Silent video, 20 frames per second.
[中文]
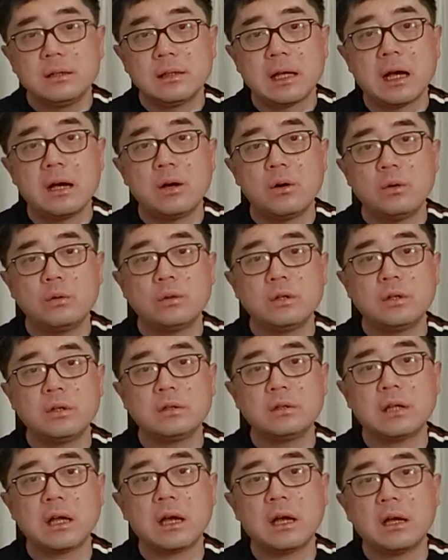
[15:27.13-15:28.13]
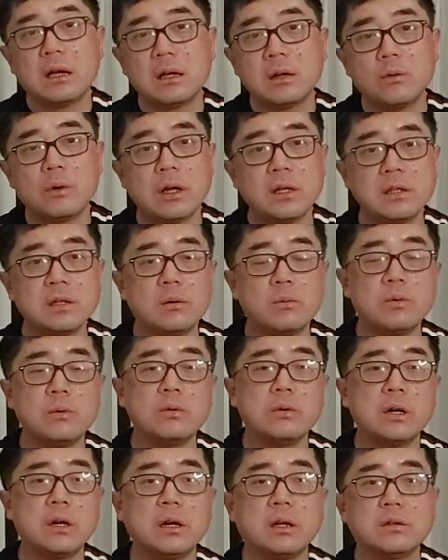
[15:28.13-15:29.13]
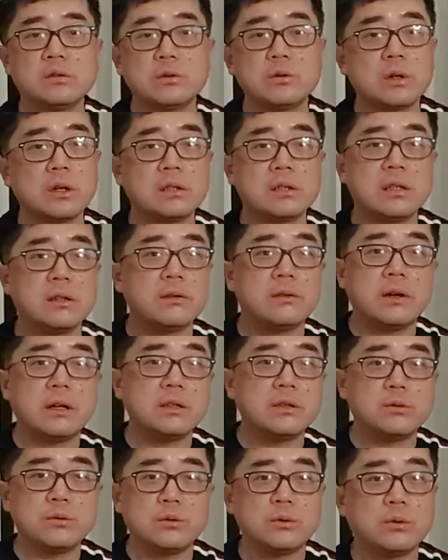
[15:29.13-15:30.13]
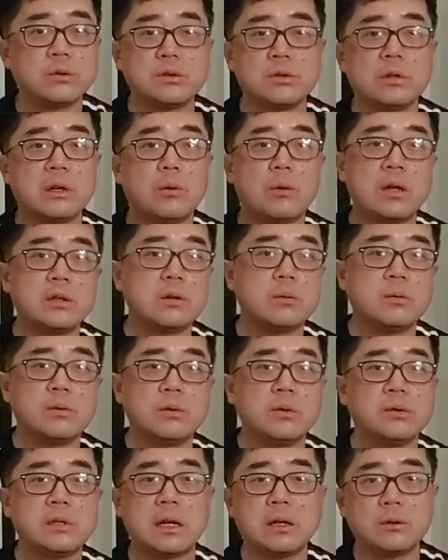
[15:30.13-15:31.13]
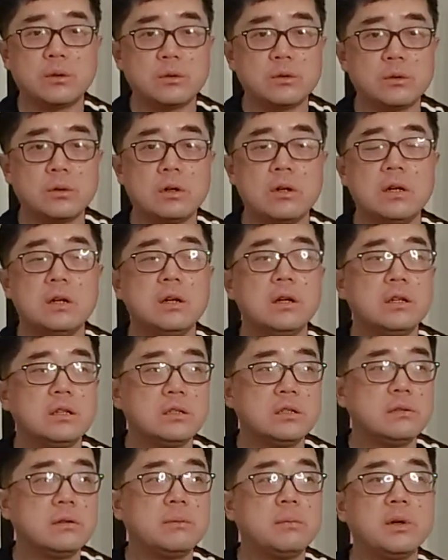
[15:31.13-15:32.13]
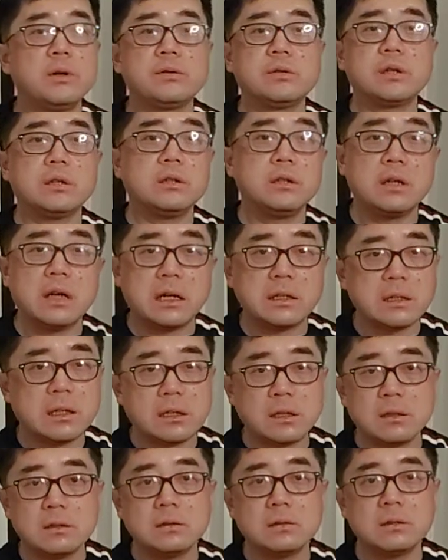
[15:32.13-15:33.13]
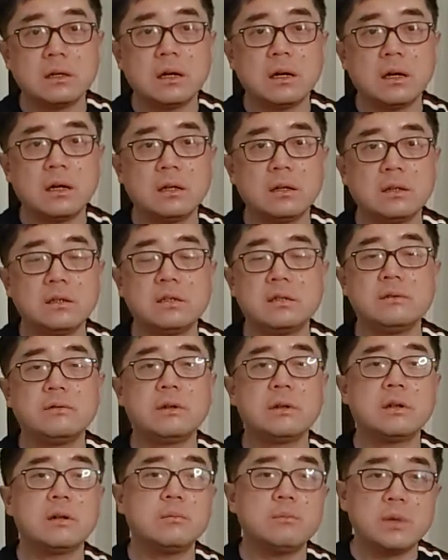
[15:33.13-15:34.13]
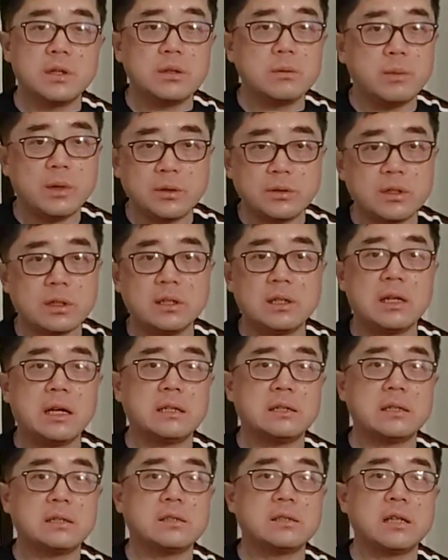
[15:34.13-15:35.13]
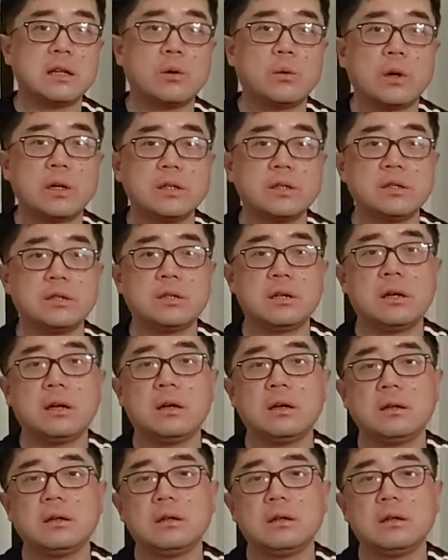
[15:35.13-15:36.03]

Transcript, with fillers: 然后呢，他外交部啊做了这一番举动之后，他外交部又再会说西方没有诚意改善啊，你西方根本就没有诚意改善之间的关系啊，